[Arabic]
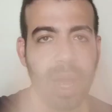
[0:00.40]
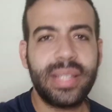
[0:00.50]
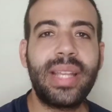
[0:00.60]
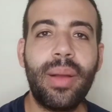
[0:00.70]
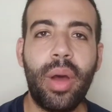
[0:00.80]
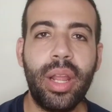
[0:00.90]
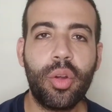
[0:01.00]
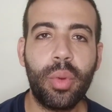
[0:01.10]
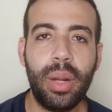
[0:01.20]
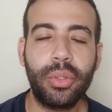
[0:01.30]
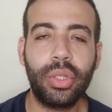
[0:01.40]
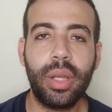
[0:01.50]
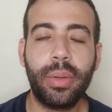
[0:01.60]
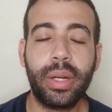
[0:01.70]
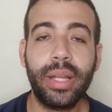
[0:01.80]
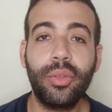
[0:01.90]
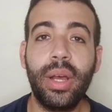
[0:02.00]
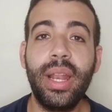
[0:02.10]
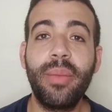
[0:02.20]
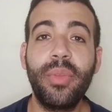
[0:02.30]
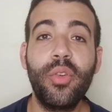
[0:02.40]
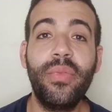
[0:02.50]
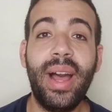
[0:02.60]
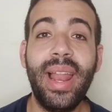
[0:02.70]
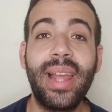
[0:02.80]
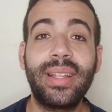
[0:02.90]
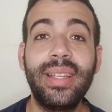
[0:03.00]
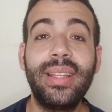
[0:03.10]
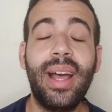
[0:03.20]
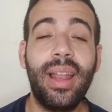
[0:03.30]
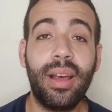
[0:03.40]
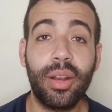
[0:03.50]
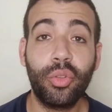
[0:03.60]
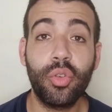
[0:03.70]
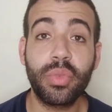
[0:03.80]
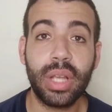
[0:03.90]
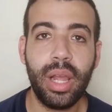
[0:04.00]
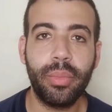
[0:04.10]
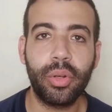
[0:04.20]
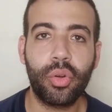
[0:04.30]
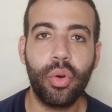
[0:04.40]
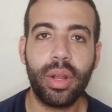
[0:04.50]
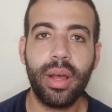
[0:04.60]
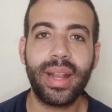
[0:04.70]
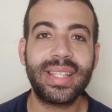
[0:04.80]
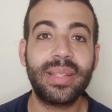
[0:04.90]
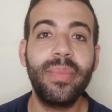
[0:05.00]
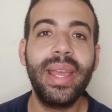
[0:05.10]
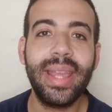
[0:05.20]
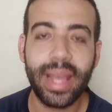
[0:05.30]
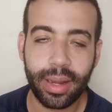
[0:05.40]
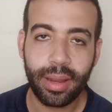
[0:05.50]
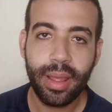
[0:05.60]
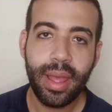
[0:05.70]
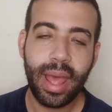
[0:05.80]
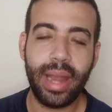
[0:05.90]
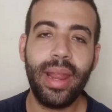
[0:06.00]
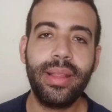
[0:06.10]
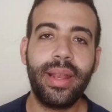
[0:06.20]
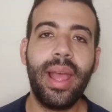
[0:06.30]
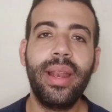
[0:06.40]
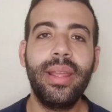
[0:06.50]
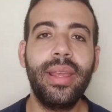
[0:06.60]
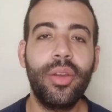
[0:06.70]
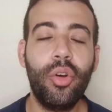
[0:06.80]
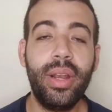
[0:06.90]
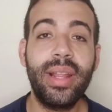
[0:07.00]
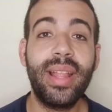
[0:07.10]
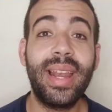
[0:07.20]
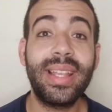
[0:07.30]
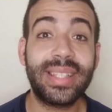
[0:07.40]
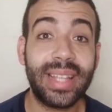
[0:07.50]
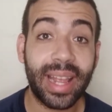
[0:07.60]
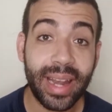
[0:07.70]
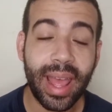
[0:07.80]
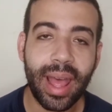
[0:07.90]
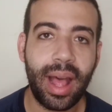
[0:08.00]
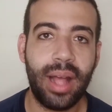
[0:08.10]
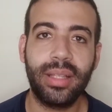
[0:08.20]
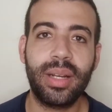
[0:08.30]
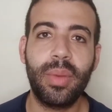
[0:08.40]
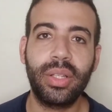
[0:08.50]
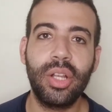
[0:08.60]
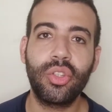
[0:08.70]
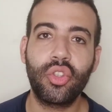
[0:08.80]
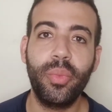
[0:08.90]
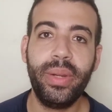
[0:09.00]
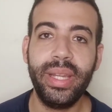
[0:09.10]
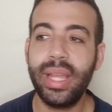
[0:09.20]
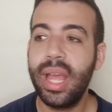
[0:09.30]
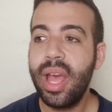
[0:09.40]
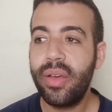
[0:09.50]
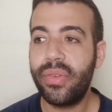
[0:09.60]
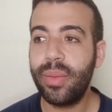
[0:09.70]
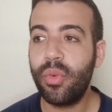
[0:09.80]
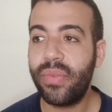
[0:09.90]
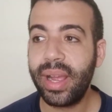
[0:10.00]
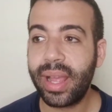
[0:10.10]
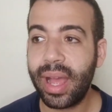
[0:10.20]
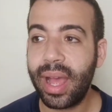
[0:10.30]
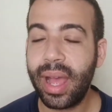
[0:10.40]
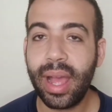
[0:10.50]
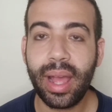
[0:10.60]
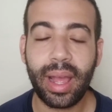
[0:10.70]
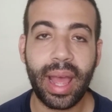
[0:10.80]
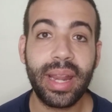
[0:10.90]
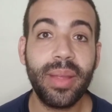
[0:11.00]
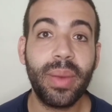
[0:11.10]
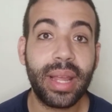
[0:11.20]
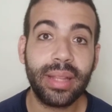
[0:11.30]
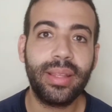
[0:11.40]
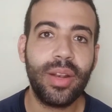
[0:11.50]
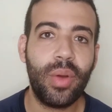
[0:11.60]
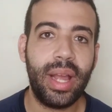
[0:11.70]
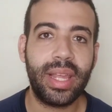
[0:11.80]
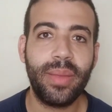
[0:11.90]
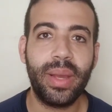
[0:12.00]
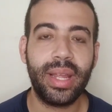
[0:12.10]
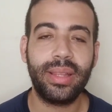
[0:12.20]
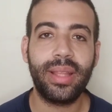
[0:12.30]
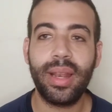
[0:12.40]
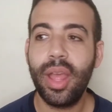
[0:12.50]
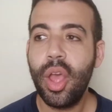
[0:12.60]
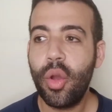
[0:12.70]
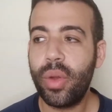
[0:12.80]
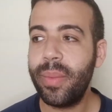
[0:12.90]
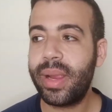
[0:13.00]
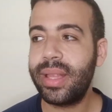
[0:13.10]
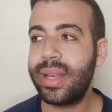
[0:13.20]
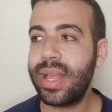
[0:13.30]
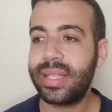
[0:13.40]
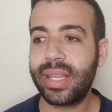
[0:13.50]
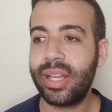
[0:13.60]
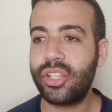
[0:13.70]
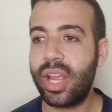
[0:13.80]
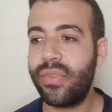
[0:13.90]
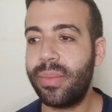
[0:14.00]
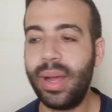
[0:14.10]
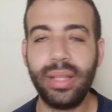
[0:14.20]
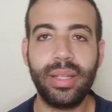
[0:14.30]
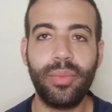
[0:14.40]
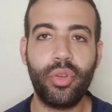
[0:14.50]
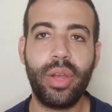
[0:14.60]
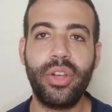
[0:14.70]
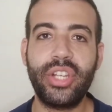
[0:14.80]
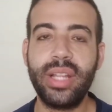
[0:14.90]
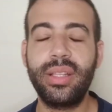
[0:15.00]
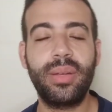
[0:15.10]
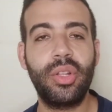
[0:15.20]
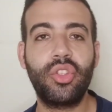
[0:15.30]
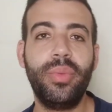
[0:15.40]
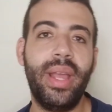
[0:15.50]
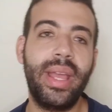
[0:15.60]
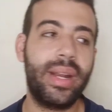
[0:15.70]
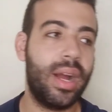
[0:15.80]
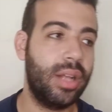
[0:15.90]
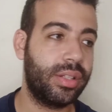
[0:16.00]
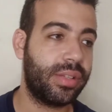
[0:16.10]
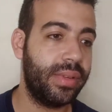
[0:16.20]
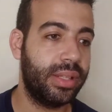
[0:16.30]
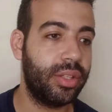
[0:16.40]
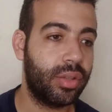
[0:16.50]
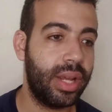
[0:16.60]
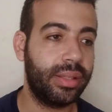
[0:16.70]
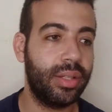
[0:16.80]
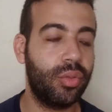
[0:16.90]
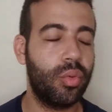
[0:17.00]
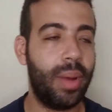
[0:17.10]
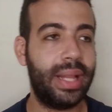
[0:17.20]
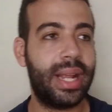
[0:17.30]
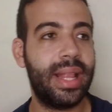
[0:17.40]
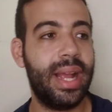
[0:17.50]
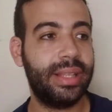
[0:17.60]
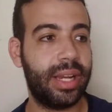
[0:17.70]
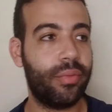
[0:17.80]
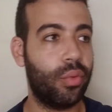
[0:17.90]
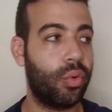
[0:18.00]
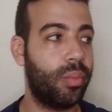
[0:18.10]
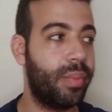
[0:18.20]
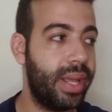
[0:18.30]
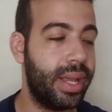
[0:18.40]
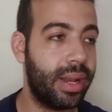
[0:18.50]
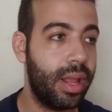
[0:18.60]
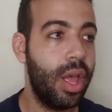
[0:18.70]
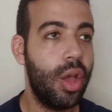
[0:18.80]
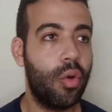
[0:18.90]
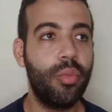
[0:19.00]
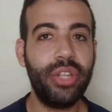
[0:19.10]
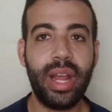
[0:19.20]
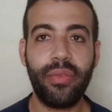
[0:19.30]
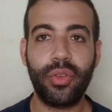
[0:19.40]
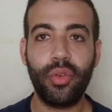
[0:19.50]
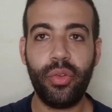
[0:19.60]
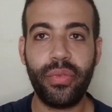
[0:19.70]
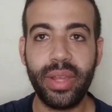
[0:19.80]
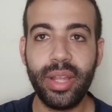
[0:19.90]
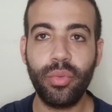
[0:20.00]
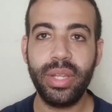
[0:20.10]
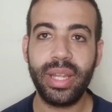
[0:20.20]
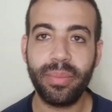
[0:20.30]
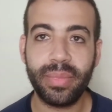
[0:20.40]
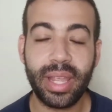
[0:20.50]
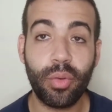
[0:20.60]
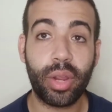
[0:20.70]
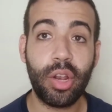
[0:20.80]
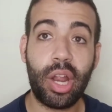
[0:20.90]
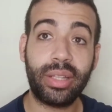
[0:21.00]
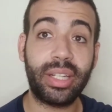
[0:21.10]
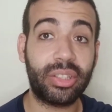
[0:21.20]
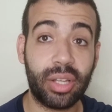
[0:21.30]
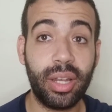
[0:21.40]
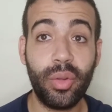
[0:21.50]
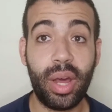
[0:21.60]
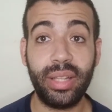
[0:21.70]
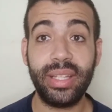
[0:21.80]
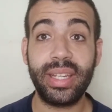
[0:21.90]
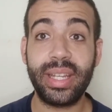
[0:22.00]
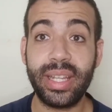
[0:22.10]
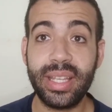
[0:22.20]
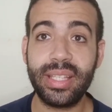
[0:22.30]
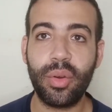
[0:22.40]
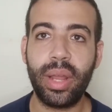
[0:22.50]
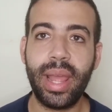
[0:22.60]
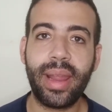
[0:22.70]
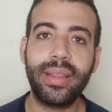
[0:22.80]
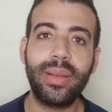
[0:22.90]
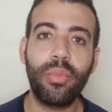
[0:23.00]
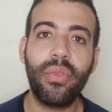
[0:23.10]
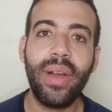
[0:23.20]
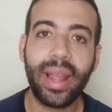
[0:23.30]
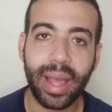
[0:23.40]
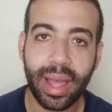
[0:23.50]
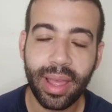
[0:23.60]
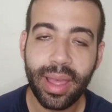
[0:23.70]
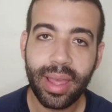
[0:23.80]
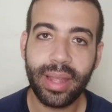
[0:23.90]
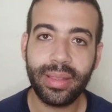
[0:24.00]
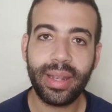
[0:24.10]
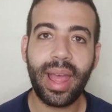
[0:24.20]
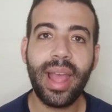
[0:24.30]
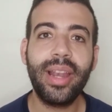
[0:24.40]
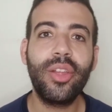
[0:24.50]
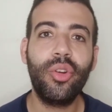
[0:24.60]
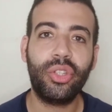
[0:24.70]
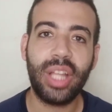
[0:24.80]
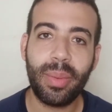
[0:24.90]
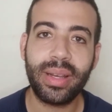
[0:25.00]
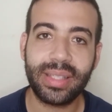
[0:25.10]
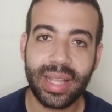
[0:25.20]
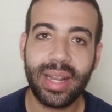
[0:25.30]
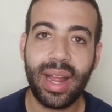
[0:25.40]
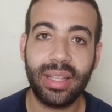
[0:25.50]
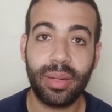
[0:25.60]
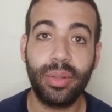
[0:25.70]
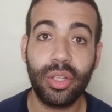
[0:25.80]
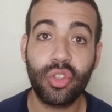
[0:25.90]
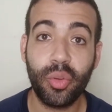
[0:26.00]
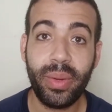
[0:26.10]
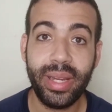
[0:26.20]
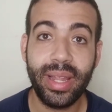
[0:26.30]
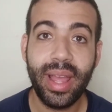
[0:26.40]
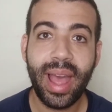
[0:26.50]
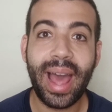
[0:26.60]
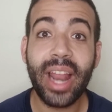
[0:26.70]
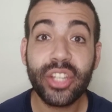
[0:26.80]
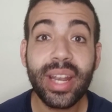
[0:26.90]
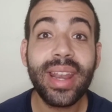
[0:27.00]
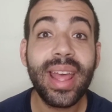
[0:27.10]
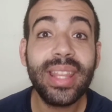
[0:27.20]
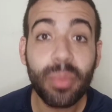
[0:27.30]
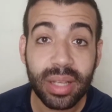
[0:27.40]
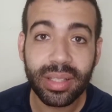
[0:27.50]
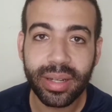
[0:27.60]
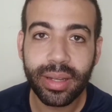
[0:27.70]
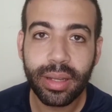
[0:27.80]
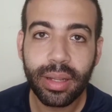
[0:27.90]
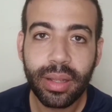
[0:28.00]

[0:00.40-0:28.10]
السلام عليكم ورحمة الله وبركاته أهلا بكم في حلقة جديدة على قناتكم صاحب الكورة رسميا النادي الأهلي يعلن الاستغناء عن رمضان صبحي في مفاجأة غريبة جدا وعجيبة جدا ويمكن الناس كانت شايفة بعض المناوشات إن رمضان صبحي هيرجع هادرسفيلد يونايتد وبعد كده يحترف أوروبيا ومش عارف يروح فين ويجي منين وجي له عرض إيطالي وعرض إنجليزي ولكن المفاجأة إن الأهلي يعتبر استغنى عن رمضان صبحي علشان نادي مصري